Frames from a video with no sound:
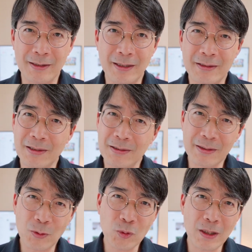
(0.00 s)
대책을
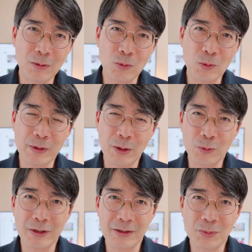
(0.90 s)
세운다고
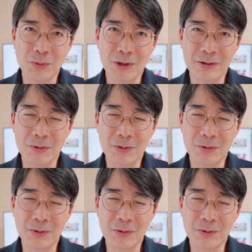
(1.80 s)
세우긴 했습니다.